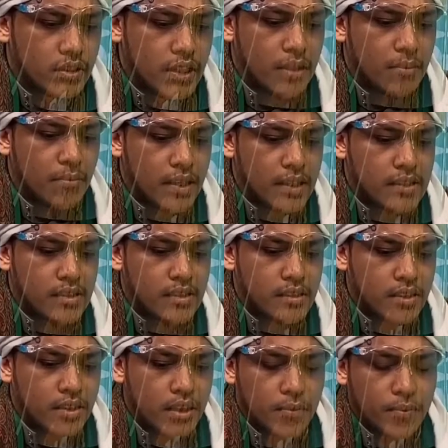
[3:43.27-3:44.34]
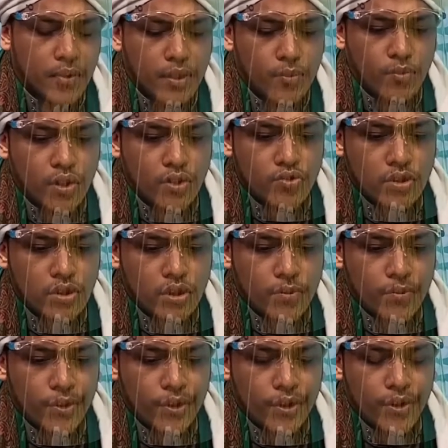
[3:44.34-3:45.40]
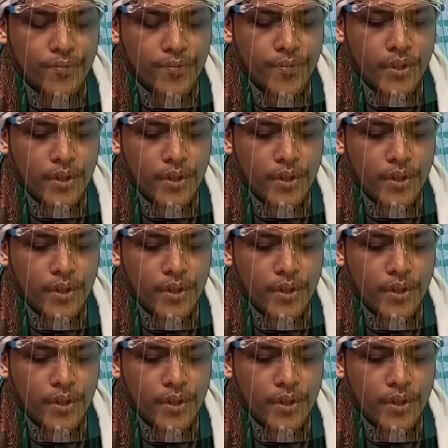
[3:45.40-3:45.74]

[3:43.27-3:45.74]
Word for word: 16 daripada bulan suci Ramadan